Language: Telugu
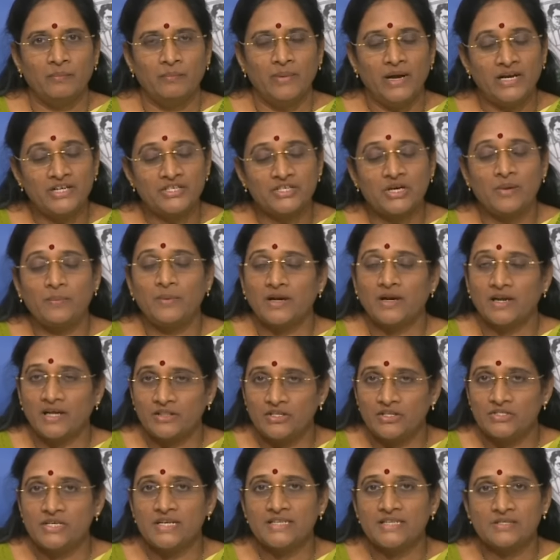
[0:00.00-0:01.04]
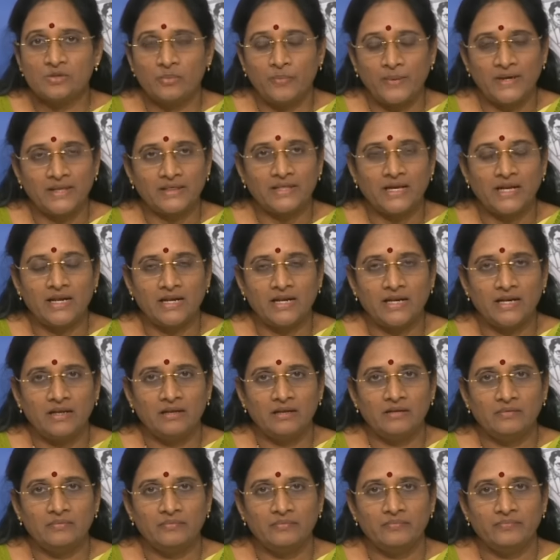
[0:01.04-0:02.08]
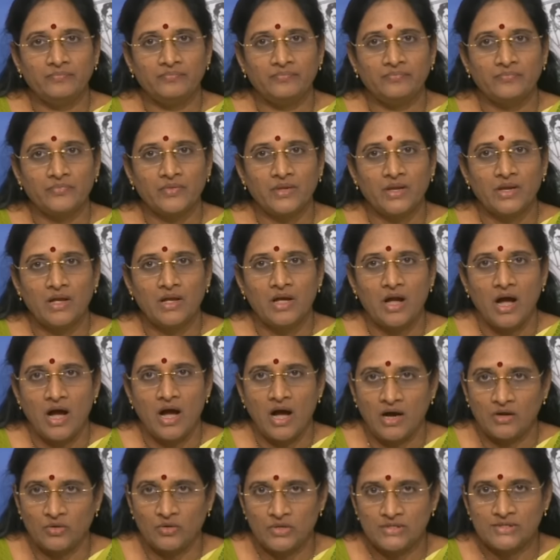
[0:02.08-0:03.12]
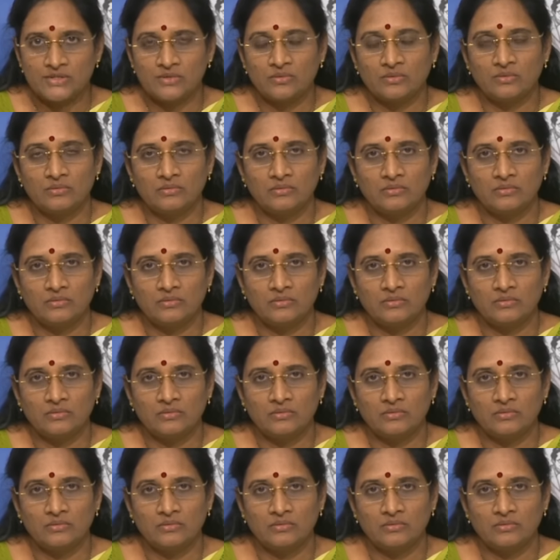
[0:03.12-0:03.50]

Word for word: బెల్ షాపులు రద్దు చేస్తూ పెడతానని ఆ రోజు